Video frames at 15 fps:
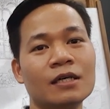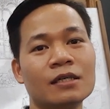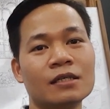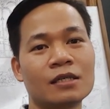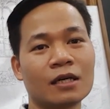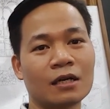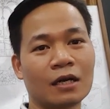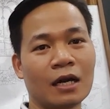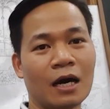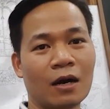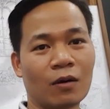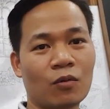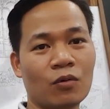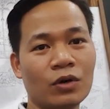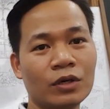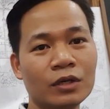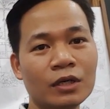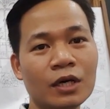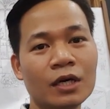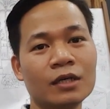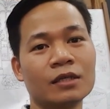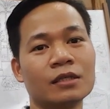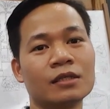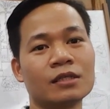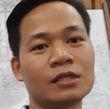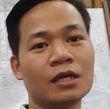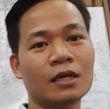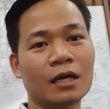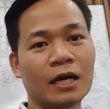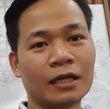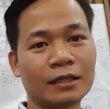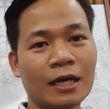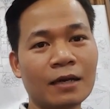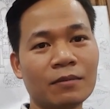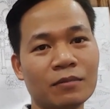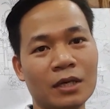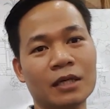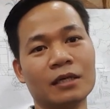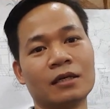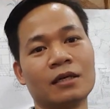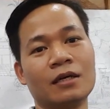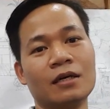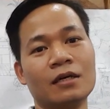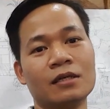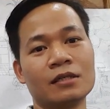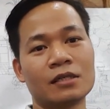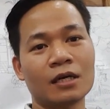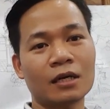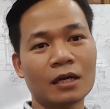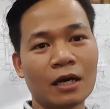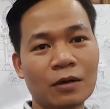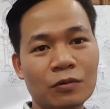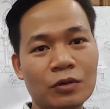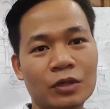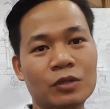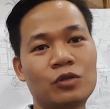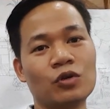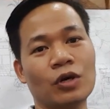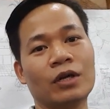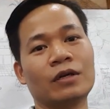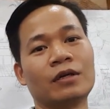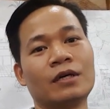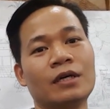rất là quê hương rất là thanh bình rất là uyển chuyển